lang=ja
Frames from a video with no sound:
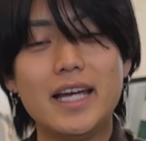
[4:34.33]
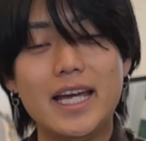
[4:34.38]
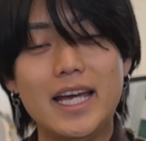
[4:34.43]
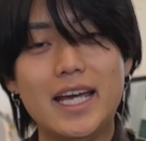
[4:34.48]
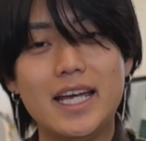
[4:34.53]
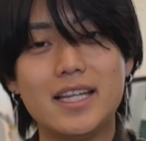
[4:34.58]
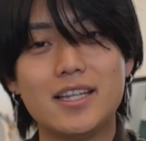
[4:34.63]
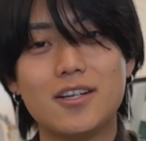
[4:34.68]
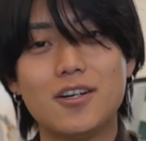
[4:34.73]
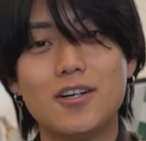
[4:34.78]

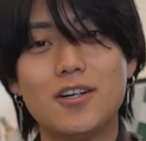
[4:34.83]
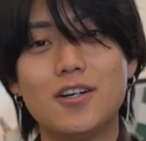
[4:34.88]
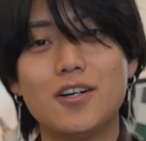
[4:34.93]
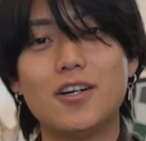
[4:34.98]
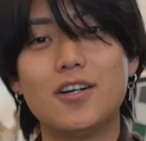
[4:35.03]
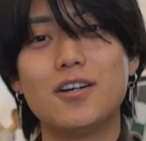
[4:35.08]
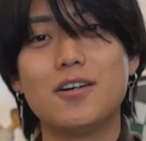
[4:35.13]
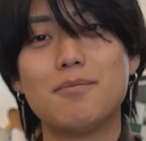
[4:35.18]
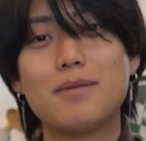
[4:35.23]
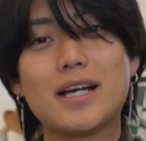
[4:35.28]
えー
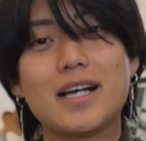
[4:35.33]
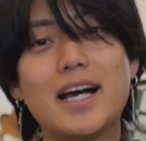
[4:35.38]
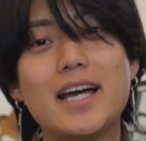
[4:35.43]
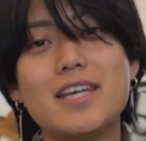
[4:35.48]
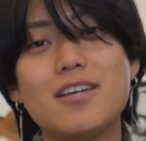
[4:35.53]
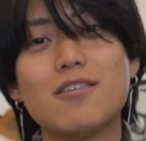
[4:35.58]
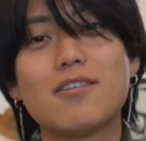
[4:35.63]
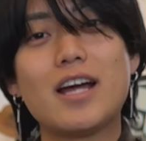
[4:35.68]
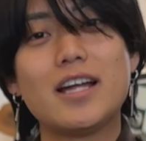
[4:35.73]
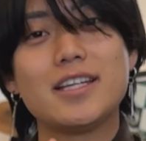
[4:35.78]
とまあ、
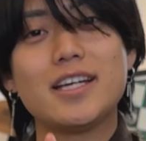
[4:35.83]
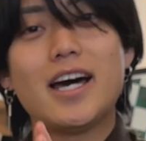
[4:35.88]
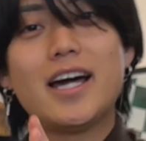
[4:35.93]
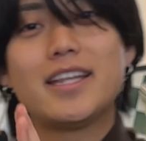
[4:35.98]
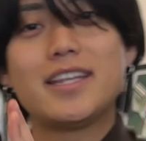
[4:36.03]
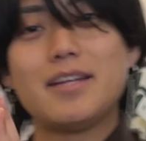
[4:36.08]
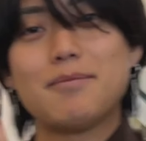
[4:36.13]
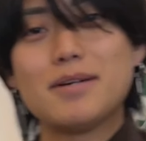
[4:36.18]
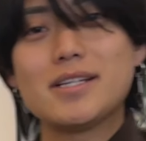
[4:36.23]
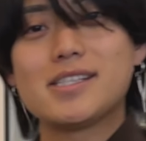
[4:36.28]
概要欄に貼っ
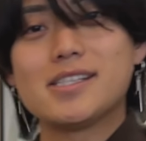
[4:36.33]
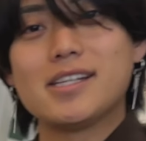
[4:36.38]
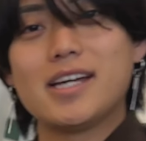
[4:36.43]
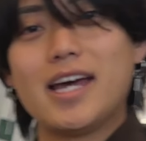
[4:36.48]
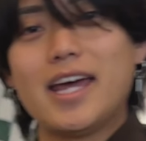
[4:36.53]
てます、